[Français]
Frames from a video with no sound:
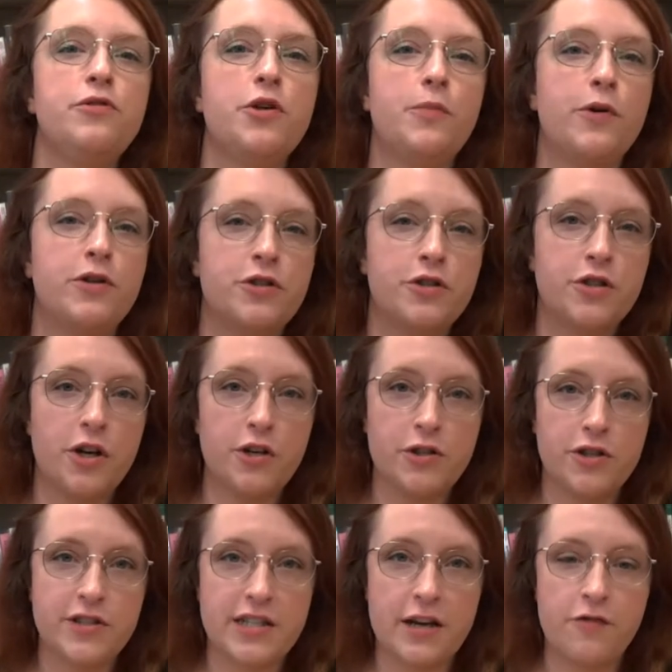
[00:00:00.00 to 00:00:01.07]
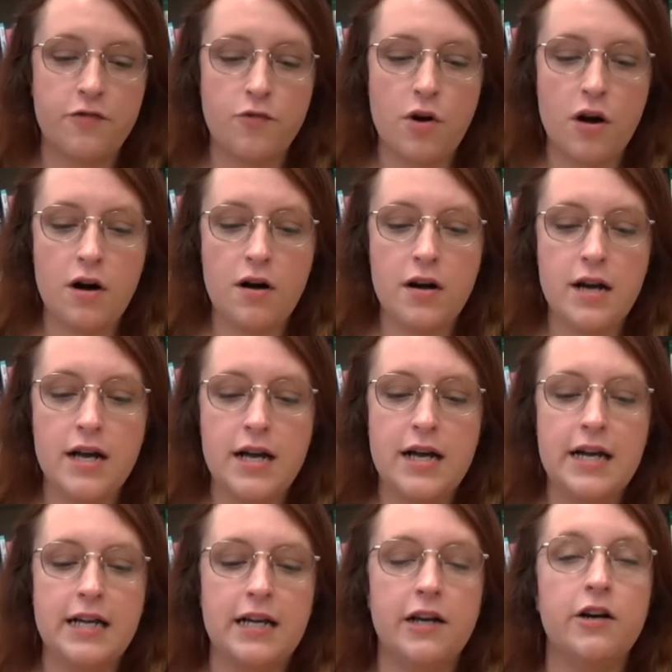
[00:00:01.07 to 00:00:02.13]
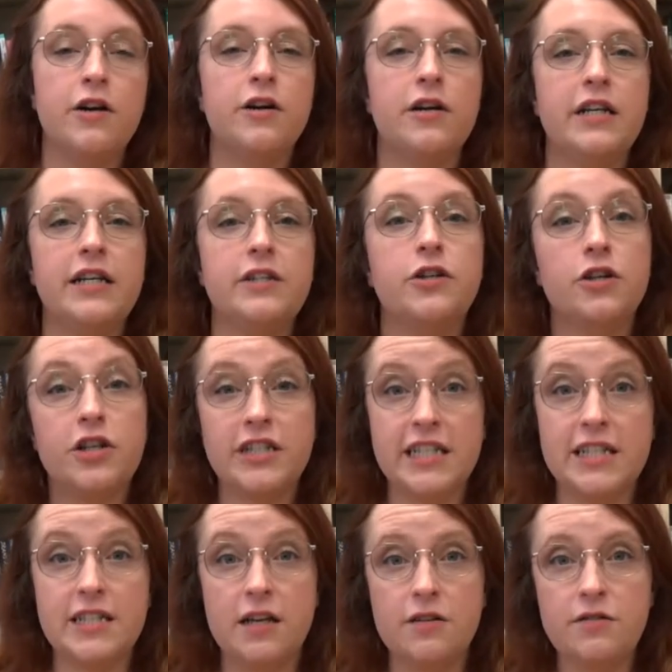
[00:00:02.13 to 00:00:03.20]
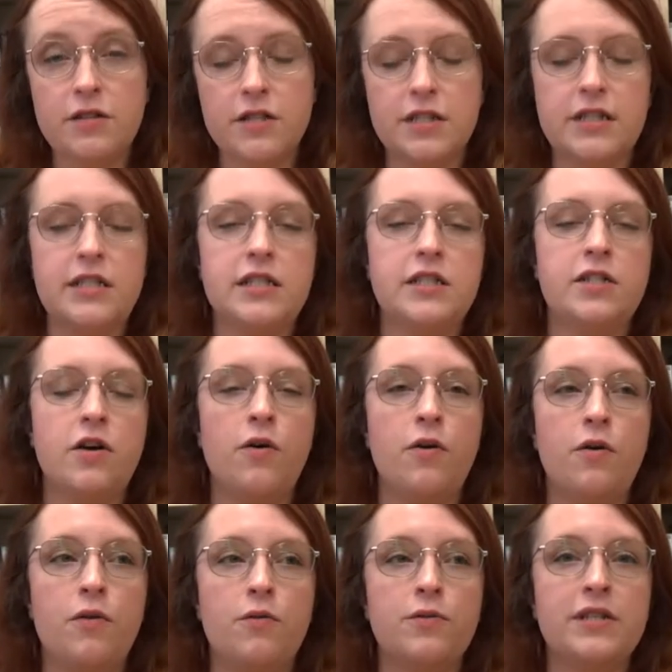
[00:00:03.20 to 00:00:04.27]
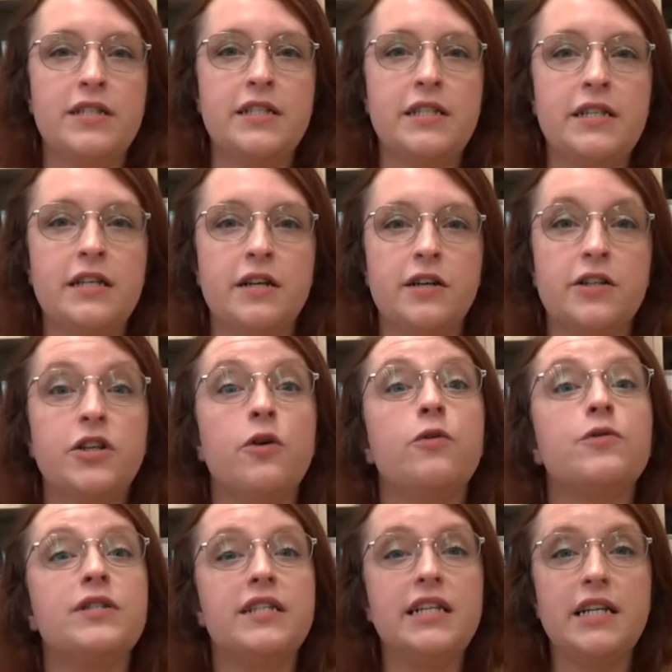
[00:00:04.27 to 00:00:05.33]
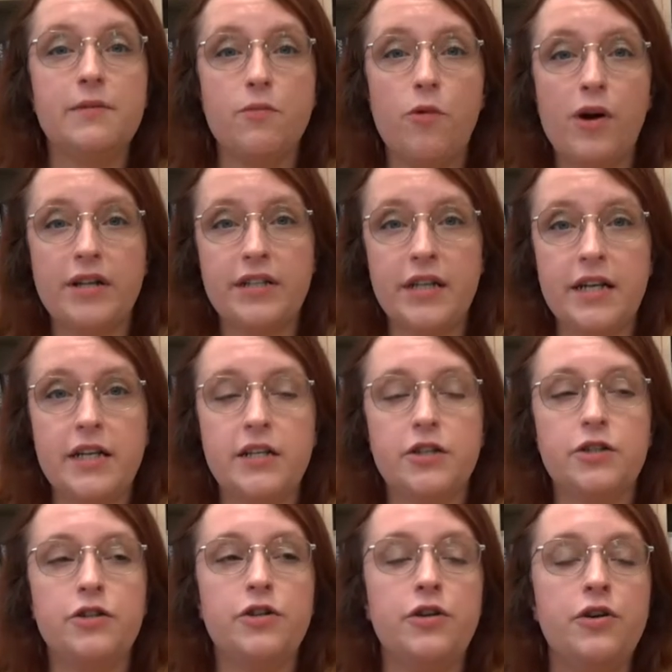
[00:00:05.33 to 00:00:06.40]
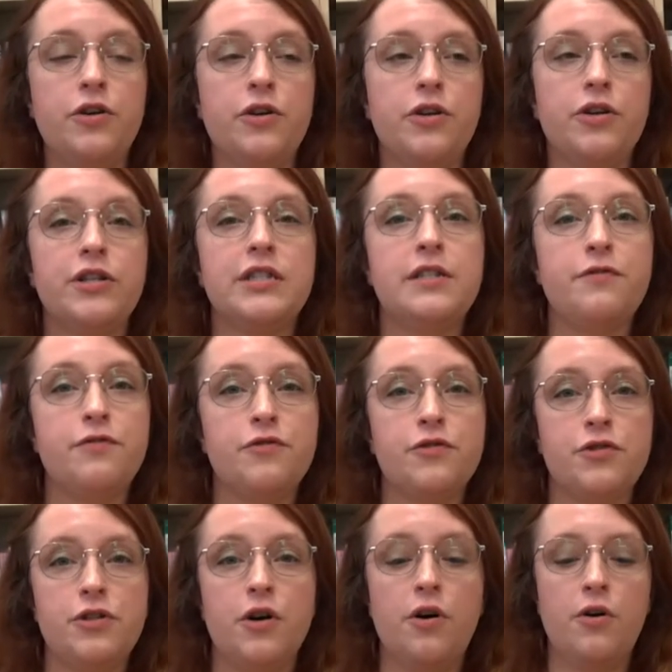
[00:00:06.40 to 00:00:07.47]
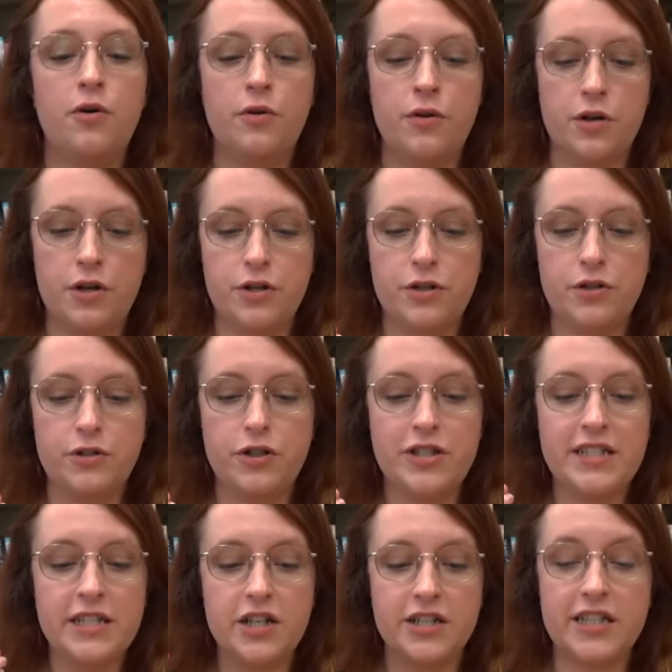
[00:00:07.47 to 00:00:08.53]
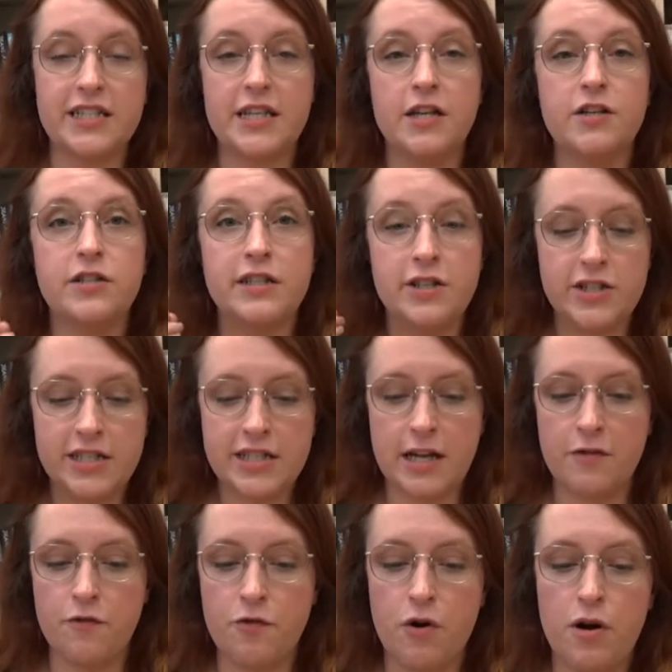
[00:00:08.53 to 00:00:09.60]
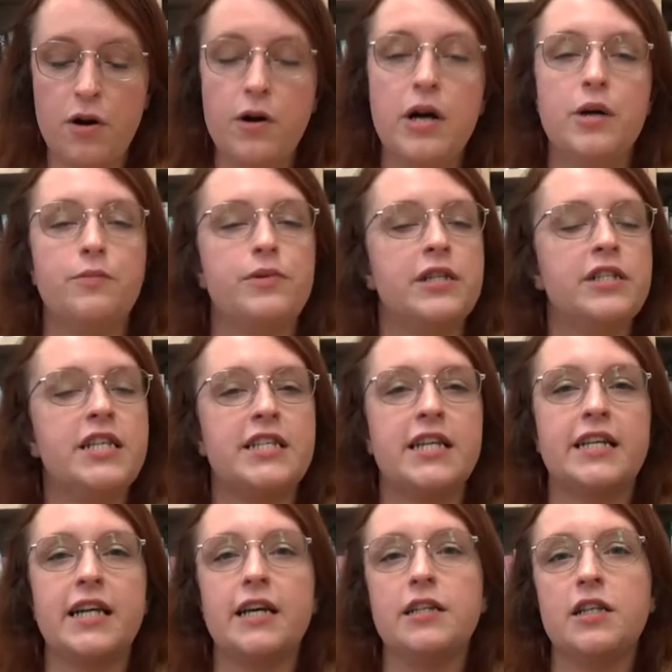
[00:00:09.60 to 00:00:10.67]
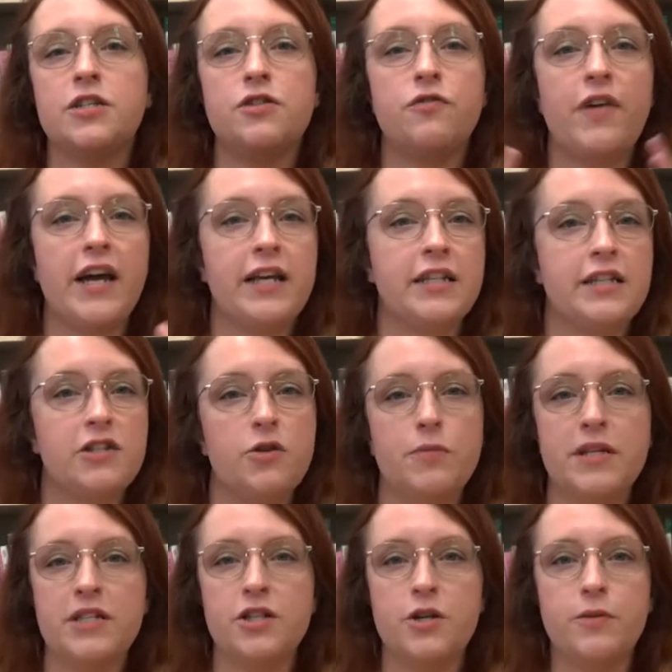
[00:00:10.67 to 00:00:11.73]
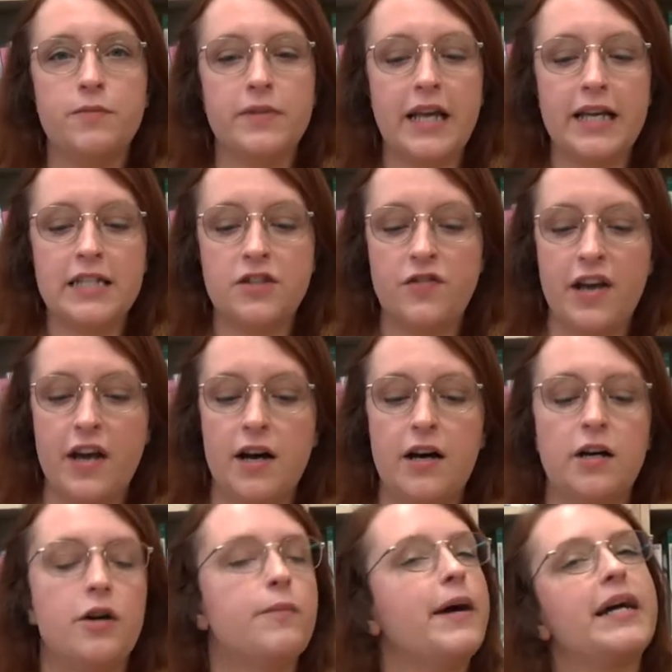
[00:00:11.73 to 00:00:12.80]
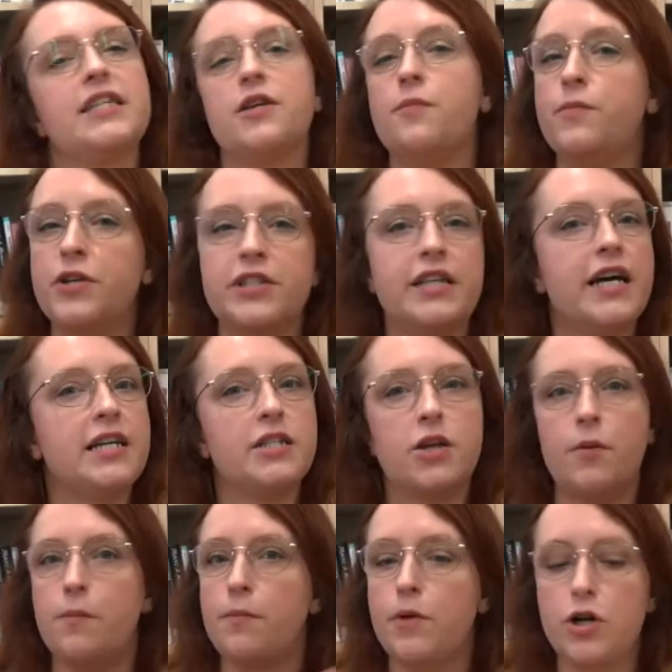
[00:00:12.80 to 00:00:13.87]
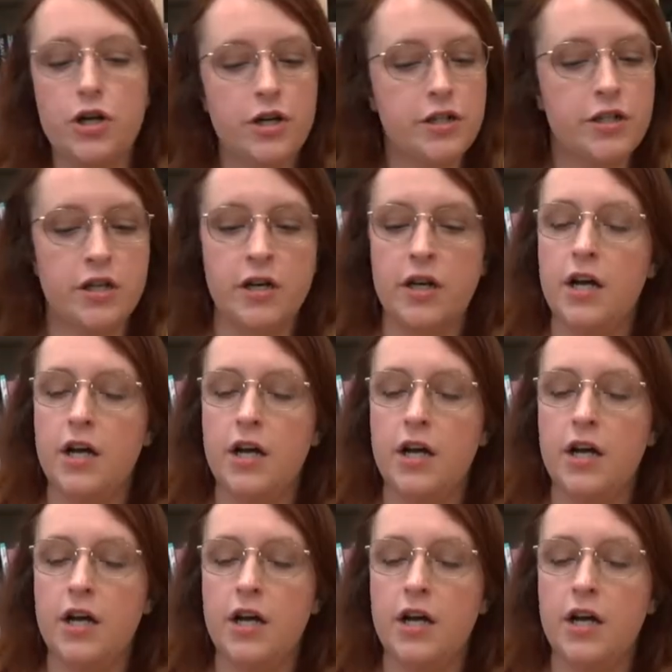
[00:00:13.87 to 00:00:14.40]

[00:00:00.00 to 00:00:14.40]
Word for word: de producteurs de savoir euh, et de connaissances qui sont aussi euh, qui ont aussi les moyens de euh, diffusion de ces connaissances, de ces savoirs. Puis ça, ça s'incarne dans une variété de médiums très différents, comme par exemple podcasts, comme blog,